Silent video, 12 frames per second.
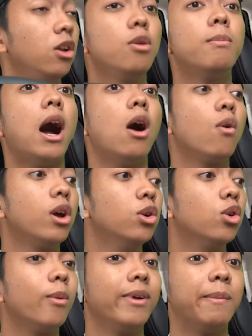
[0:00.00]
lo mau gue
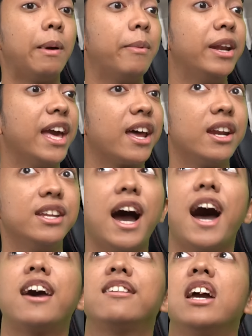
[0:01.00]
dihukumin di depan bendera di
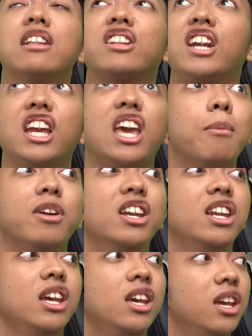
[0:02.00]
hari yang terik kayak begini?